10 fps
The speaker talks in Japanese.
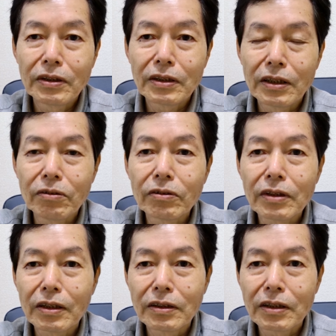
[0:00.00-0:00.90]
実際に
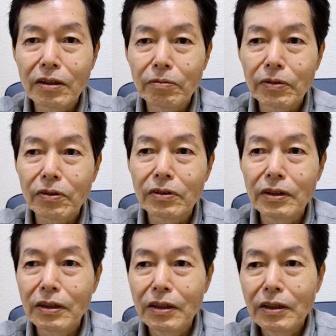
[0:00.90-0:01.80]
起きた事件をもと
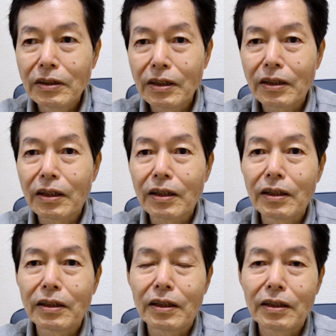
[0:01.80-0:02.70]
にして書
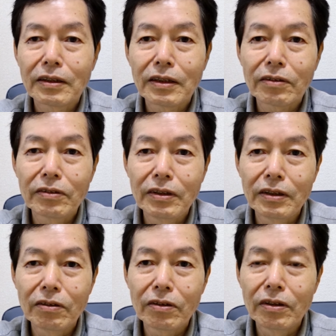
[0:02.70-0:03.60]
かれた作
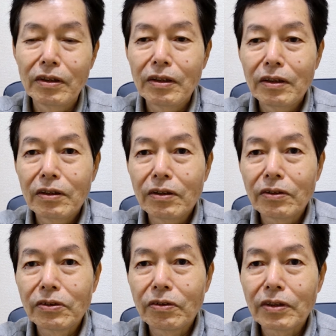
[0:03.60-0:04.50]
品を
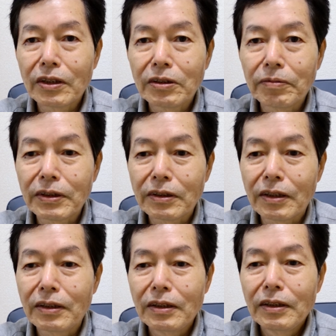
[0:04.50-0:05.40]
紹介しまし
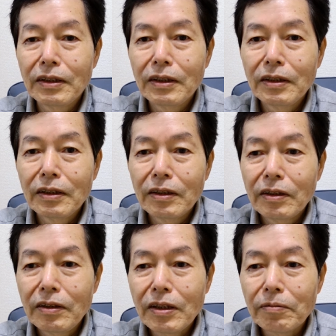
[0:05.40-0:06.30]
た。
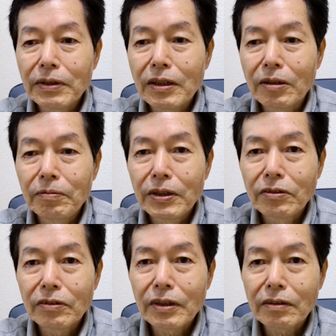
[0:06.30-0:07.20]
ではまた
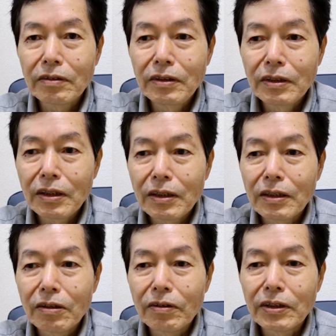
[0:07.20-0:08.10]
別の作品
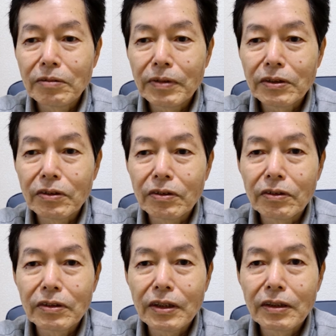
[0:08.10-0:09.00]
でお会いしま
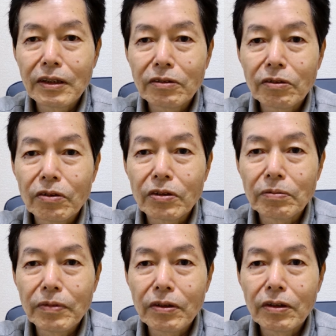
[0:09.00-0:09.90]
しょう。チャ登
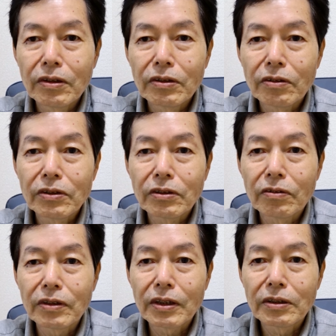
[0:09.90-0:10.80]
録もよろし
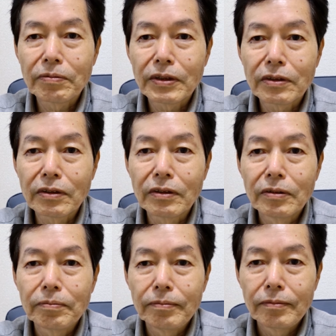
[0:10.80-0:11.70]
くお願いします。